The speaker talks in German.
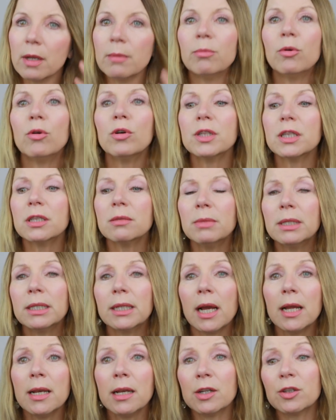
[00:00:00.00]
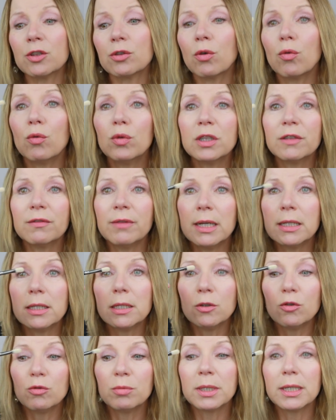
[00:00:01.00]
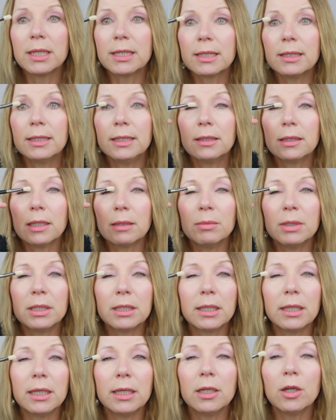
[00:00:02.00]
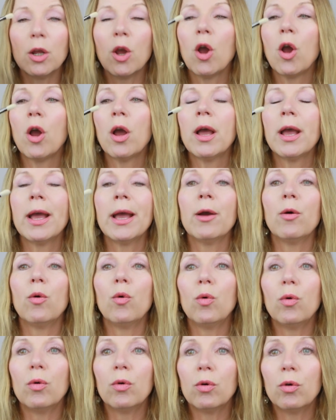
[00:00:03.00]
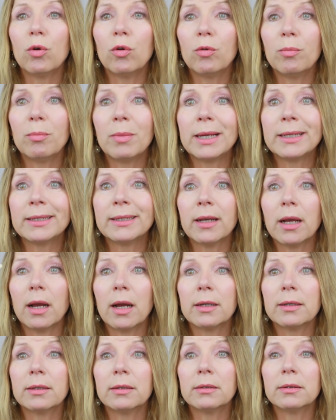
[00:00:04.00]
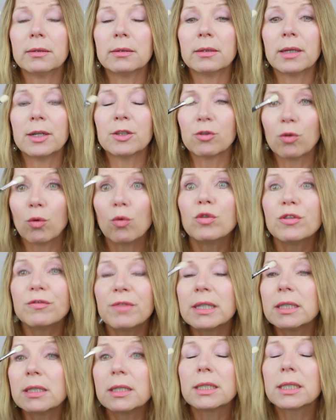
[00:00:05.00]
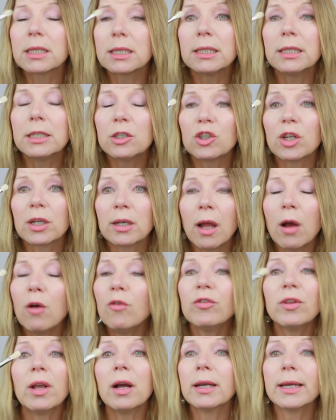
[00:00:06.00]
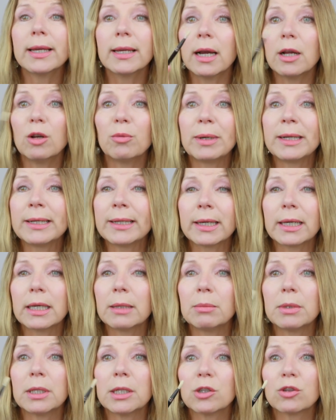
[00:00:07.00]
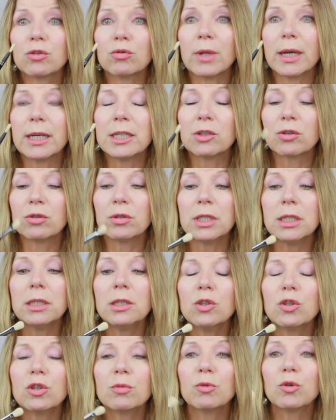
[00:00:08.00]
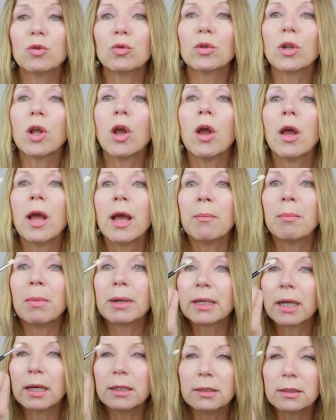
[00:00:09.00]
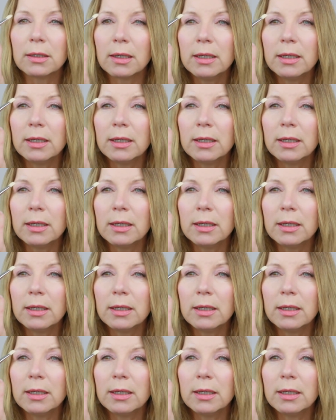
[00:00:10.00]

Borsten. Man kann also großflächig über das Lied damit gehen. Äh, man kann äh, also großflächig jetzt den Lidschatten auftragen, egal ob ein cremiges oder ein synthetisches Produkt. Man kann in die